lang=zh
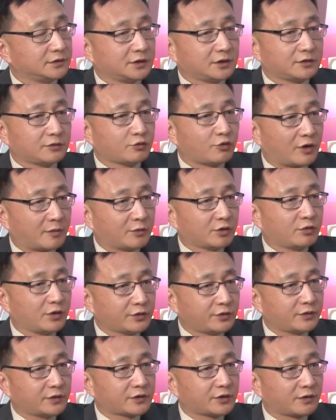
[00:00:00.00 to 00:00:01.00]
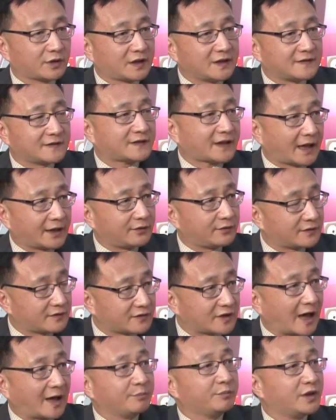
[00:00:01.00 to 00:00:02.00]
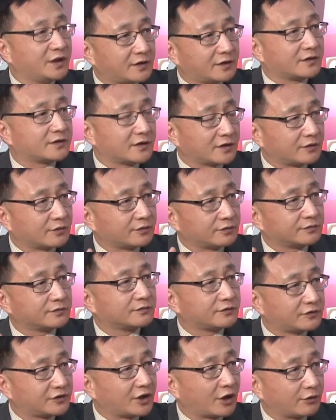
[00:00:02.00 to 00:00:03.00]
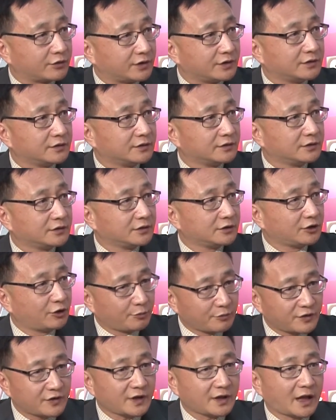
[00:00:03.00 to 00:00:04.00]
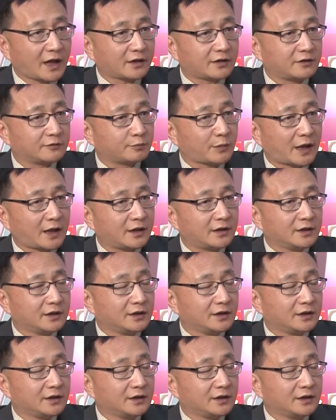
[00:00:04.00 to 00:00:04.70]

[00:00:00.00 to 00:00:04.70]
我们过去的时候更在意产品的这种交易，那我们现在恐怕